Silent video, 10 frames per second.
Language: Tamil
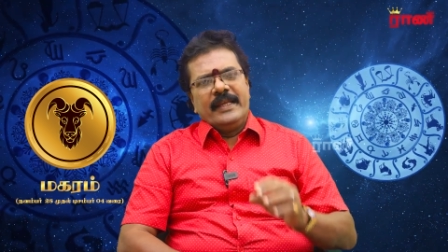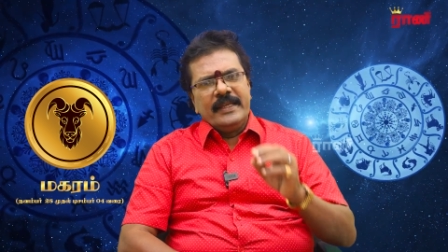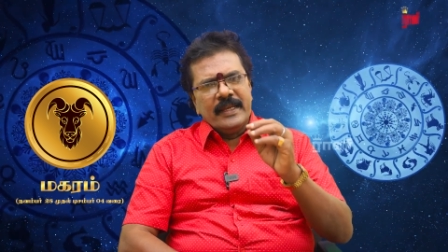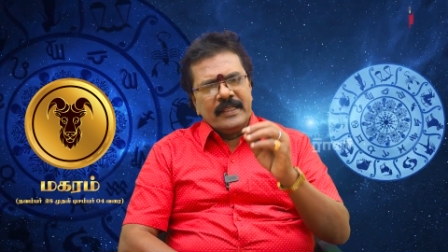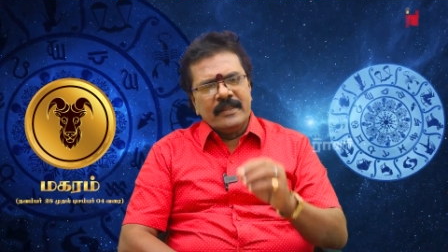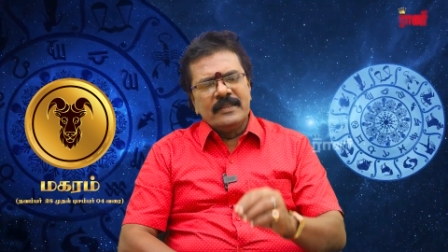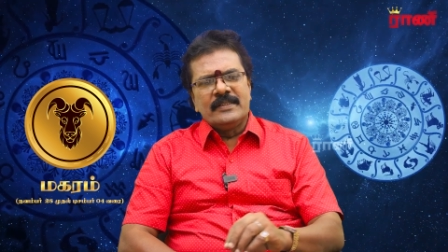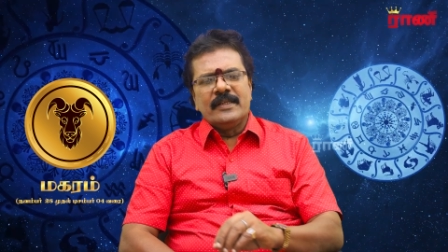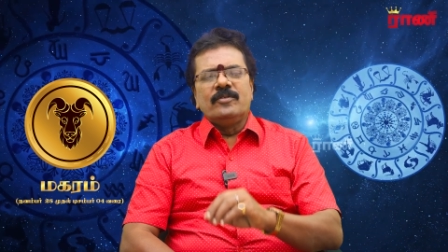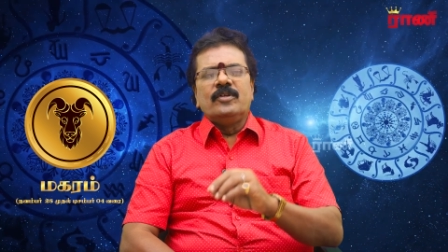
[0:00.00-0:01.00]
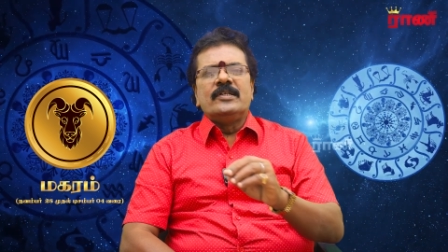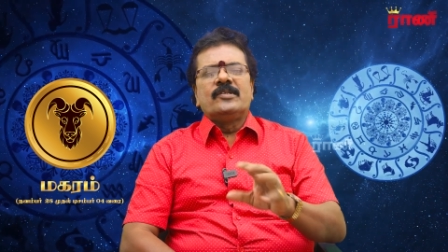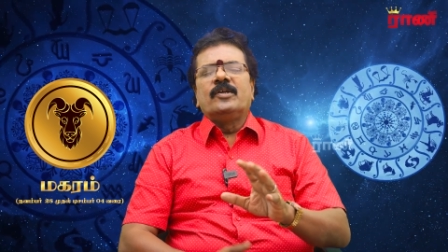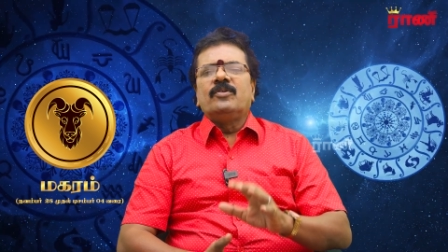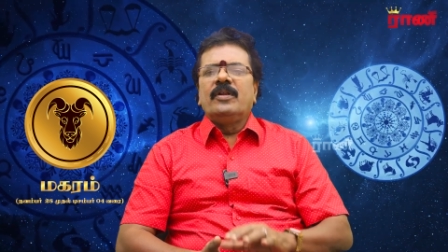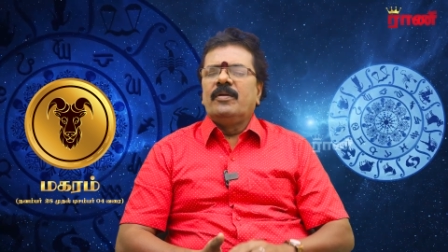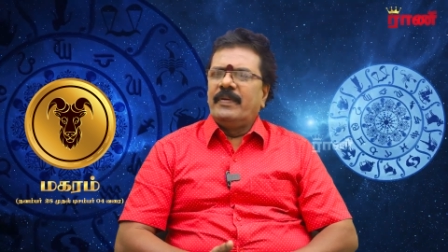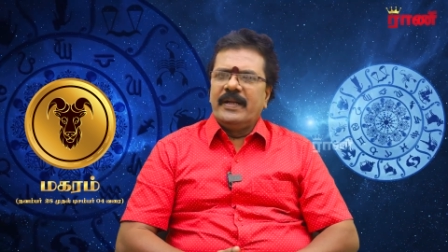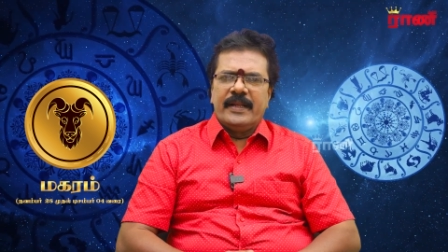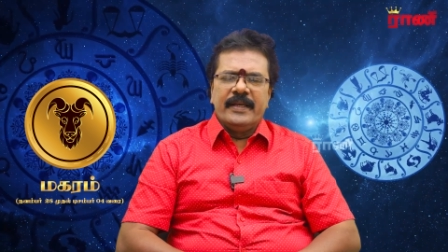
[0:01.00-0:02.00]
நீங்கள் ஏதாவது சிறுதொழில் செய்தொழில்
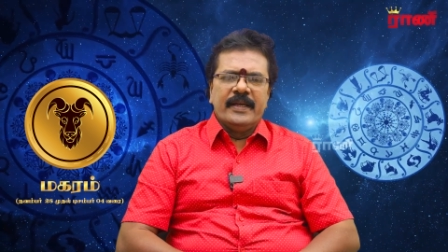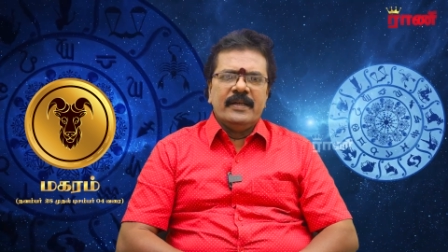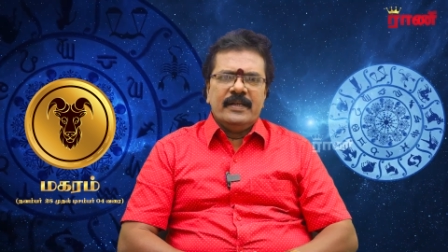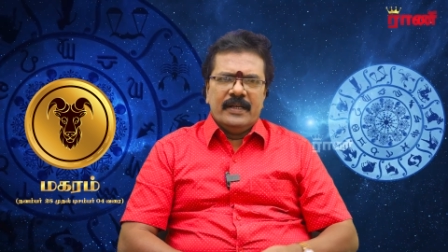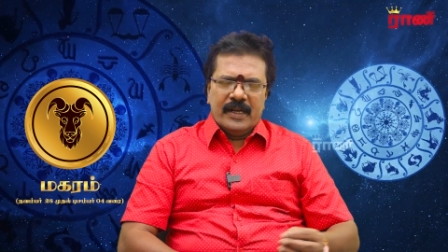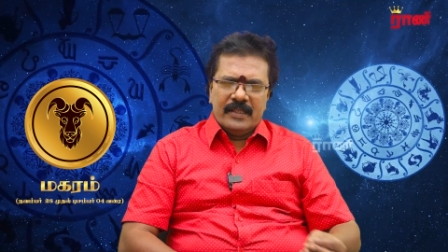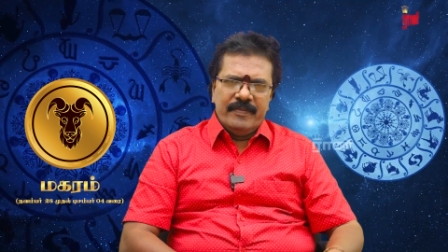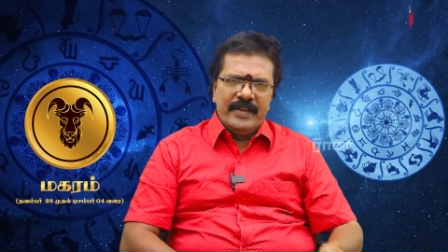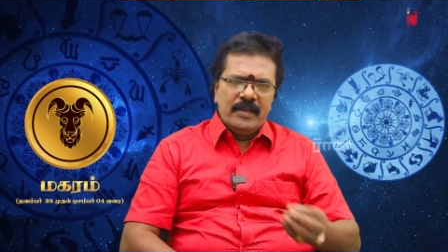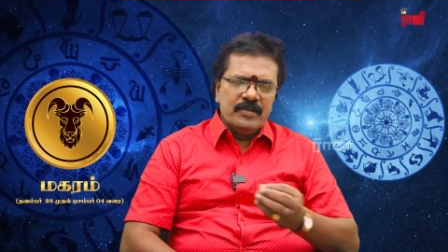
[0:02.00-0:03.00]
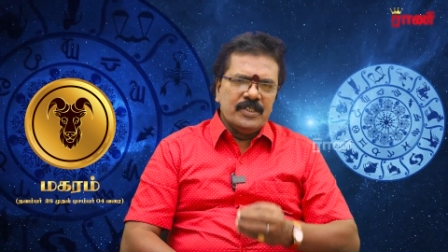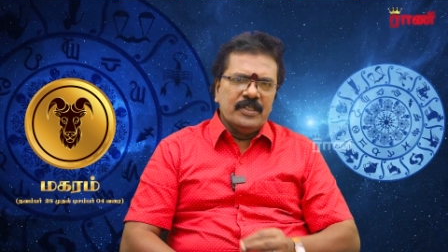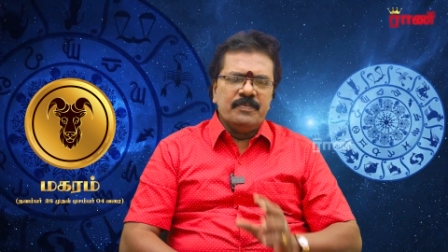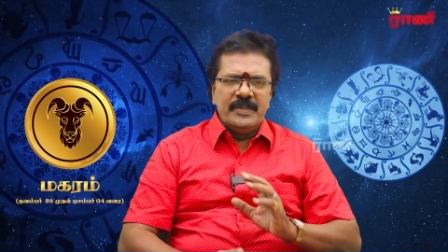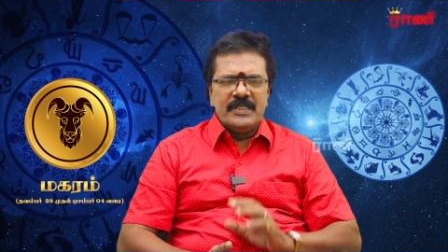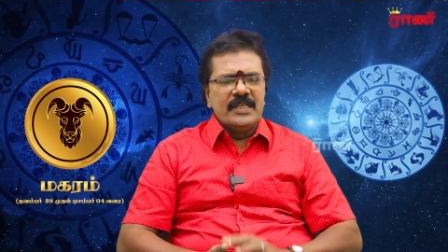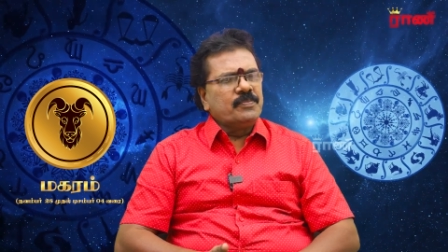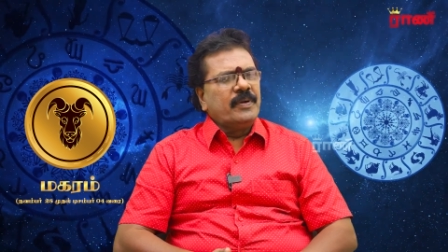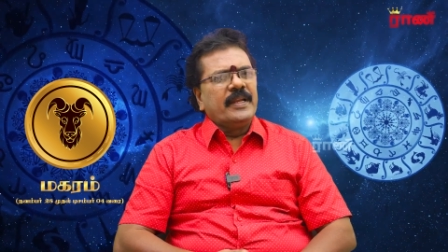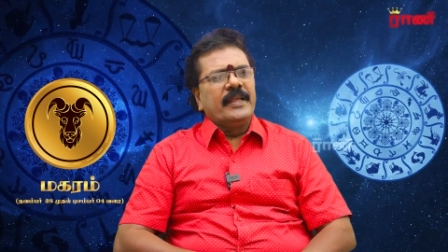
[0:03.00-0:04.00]
பண்ணுறீங்க அல்லது வீட்டில் வச்சு எதுவும் பிஸ்னஸ்
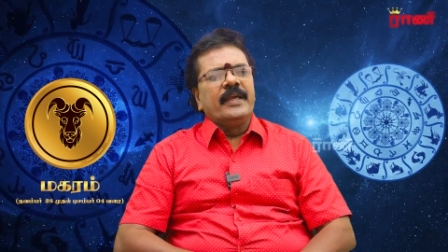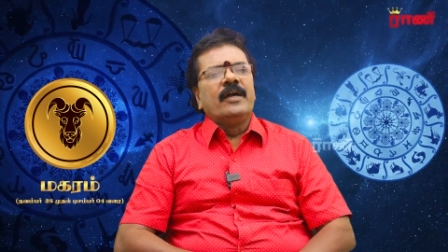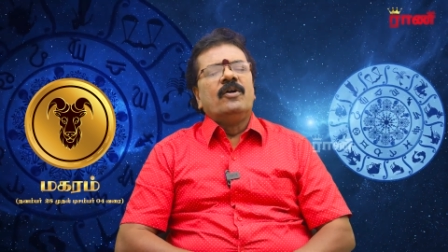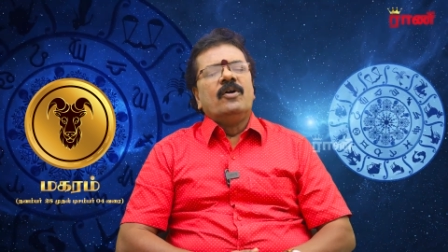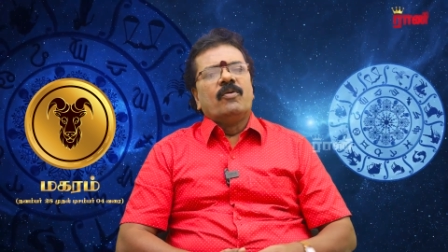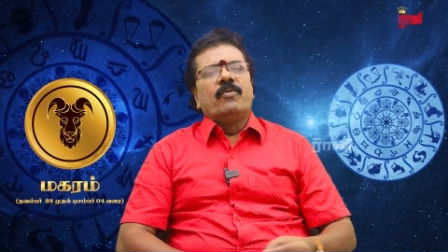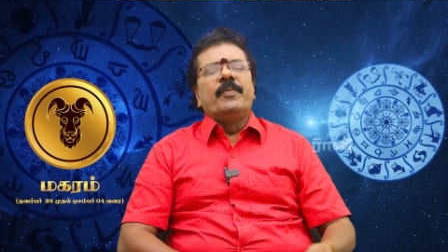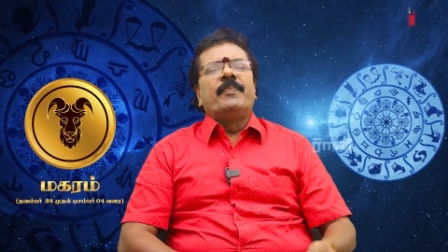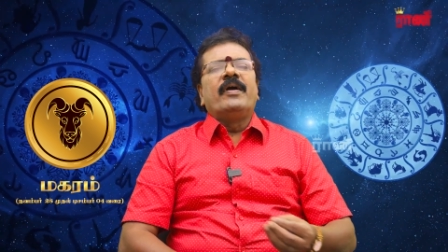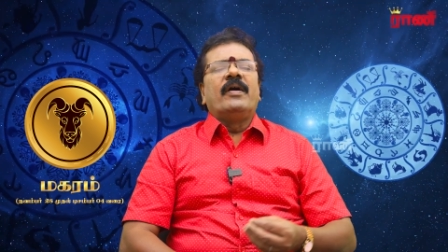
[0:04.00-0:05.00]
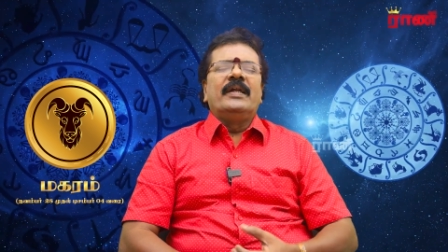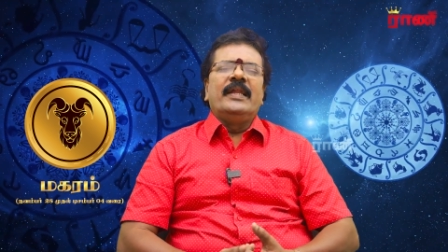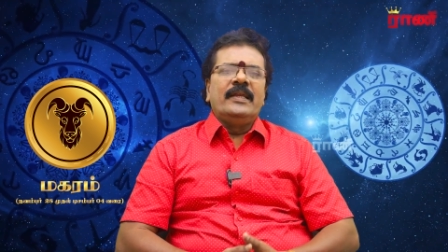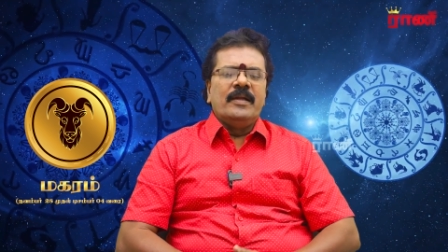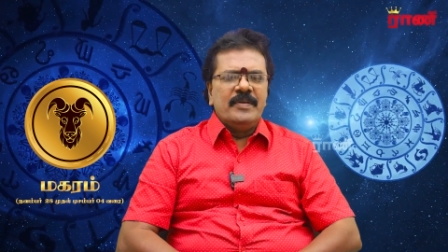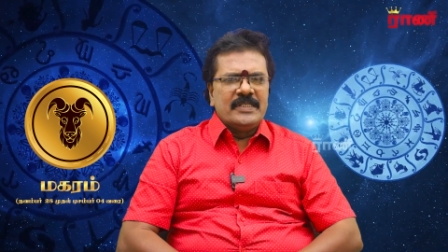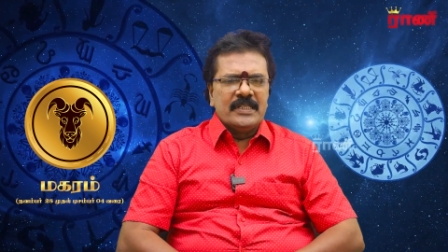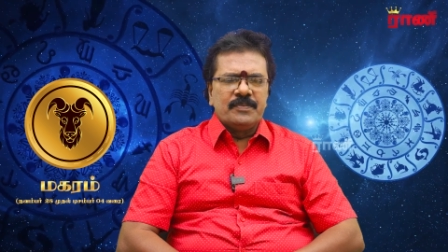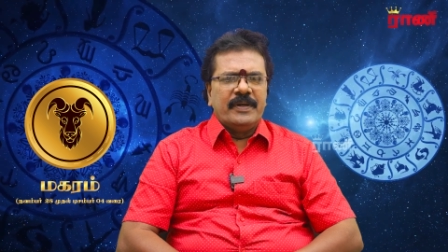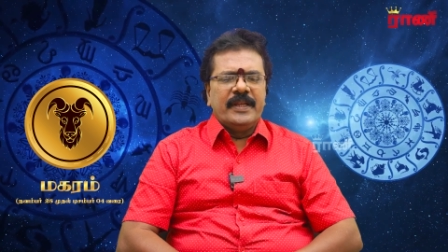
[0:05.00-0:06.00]
பண்ணுறீங்க குறிப்பாக ஆன்லைனில்
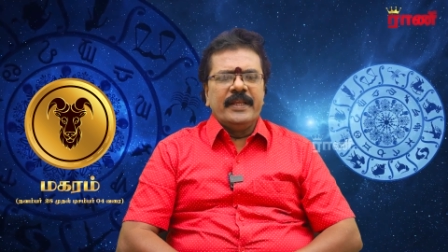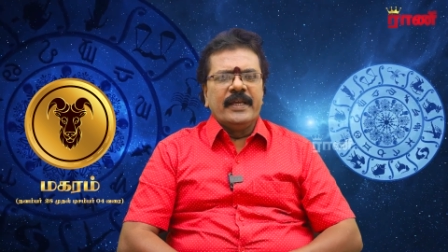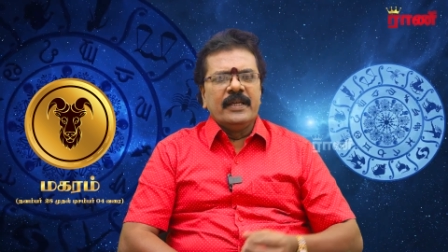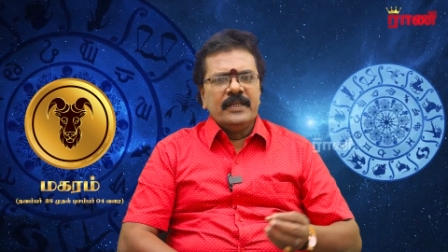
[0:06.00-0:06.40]
பிஸ்னஸ் பண்ணுறீங்க